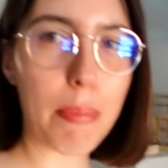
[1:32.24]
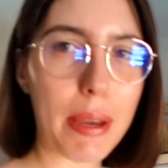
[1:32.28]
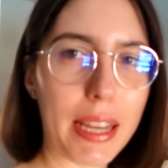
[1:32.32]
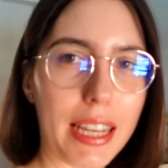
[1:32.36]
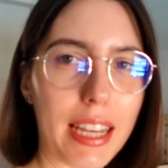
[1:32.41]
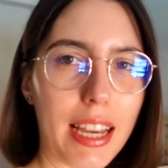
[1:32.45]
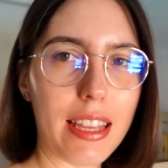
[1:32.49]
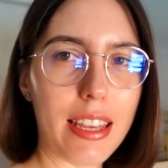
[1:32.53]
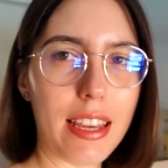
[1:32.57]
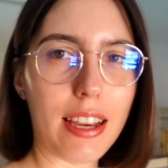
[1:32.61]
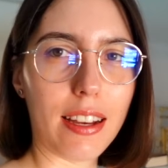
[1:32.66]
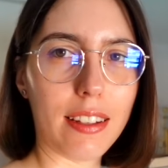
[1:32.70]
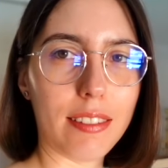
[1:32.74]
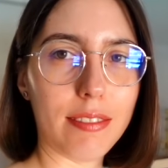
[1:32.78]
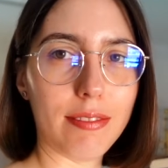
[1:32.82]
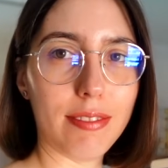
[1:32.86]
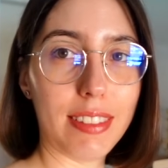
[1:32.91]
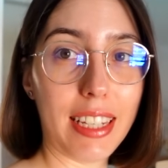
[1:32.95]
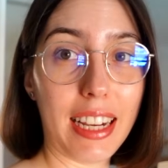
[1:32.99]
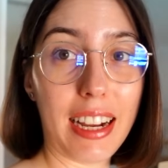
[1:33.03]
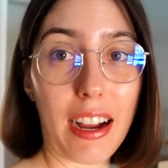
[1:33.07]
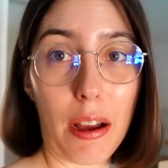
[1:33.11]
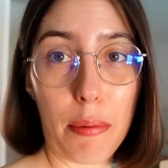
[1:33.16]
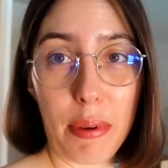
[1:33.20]
pequeña
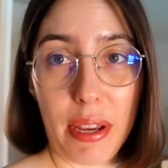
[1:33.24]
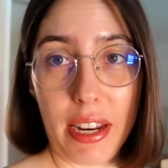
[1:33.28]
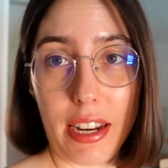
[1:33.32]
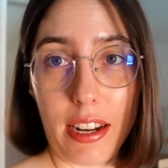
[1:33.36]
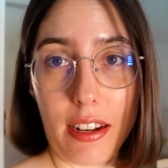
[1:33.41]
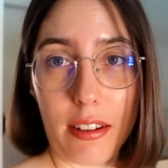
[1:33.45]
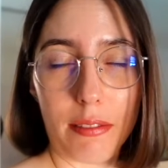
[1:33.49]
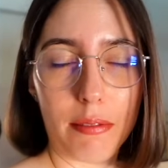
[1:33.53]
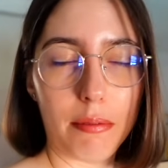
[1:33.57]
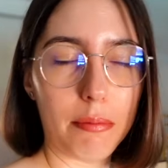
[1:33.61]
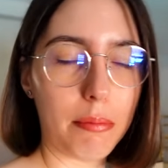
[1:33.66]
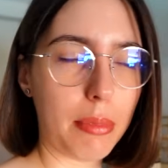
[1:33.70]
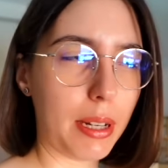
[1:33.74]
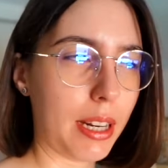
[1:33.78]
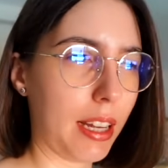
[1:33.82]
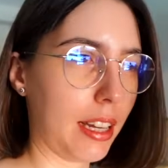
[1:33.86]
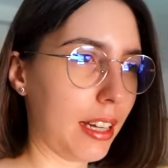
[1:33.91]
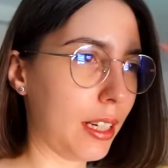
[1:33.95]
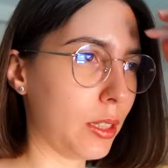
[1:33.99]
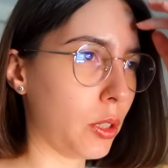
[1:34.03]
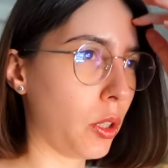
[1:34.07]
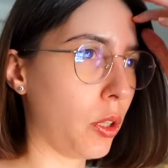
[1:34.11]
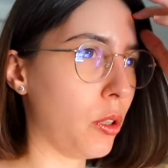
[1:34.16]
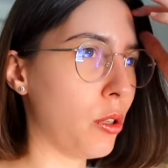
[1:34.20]
de cabina, para
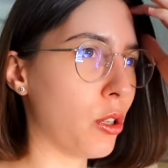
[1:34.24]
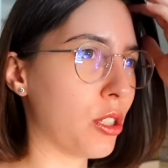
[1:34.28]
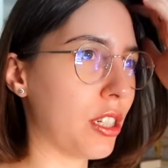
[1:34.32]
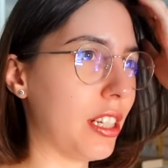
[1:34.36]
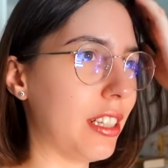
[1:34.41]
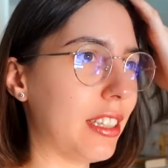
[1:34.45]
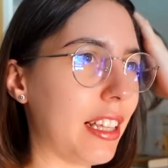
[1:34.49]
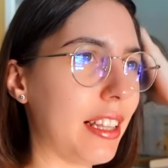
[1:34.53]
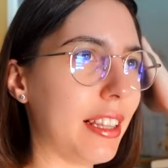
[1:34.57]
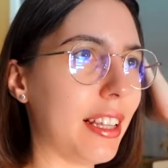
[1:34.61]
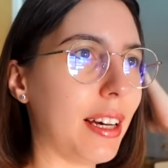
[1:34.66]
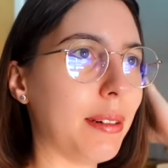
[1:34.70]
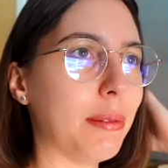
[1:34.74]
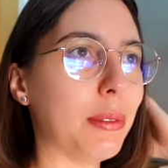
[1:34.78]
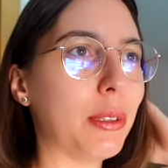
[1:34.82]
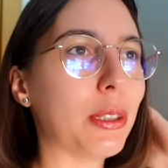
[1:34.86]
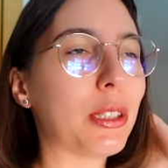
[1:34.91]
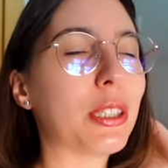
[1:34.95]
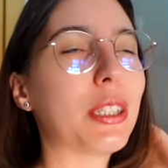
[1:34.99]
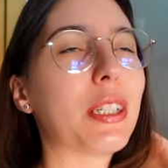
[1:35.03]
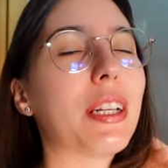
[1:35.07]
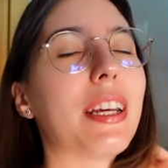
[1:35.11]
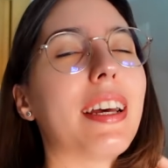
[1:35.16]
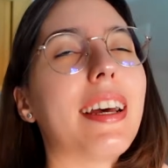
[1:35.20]
que todos nos
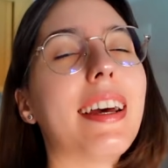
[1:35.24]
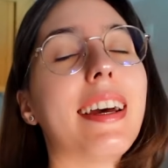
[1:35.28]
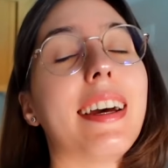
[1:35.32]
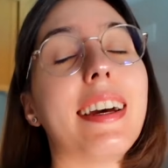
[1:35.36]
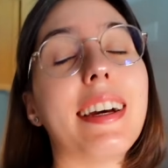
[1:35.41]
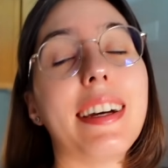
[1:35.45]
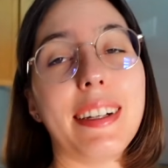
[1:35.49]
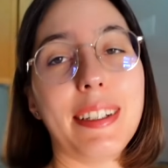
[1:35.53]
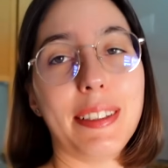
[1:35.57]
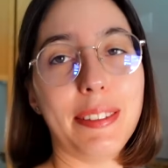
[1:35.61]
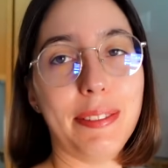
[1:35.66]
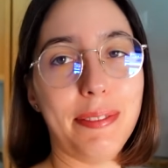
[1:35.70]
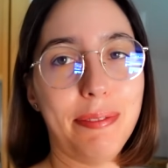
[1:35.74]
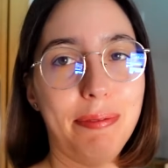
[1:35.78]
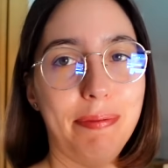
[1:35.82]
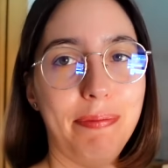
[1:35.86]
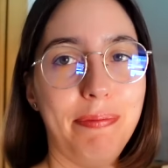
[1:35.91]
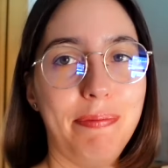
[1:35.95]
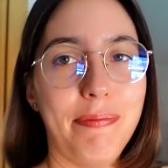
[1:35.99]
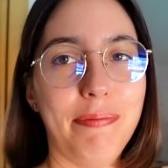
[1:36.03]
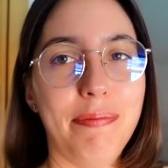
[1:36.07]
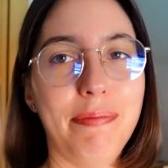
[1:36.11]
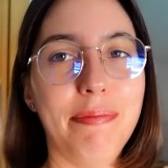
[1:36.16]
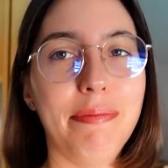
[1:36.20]
entendamos.
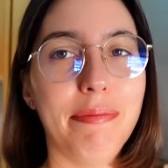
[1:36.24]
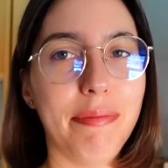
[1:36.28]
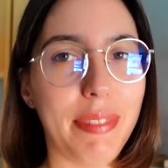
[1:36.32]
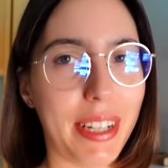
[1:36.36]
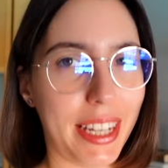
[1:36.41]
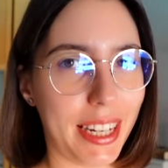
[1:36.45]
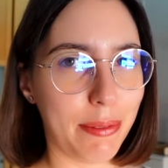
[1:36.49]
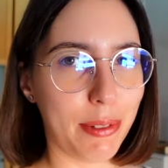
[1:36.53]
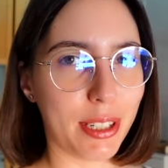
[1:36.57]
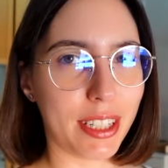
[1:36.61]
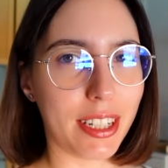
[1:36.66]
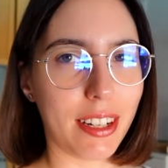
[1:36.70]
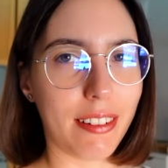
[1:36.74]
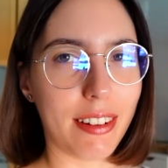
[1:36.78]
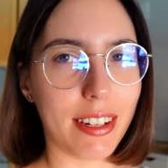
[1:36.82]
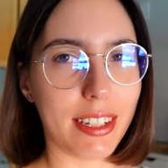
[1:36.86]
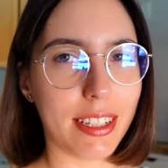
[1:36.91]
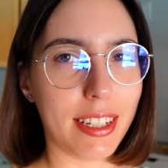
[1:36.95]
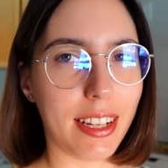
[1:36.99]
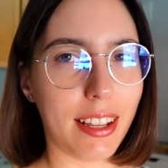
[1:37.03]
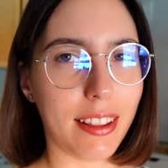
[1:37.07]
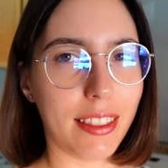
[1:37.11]
Veremos a ver si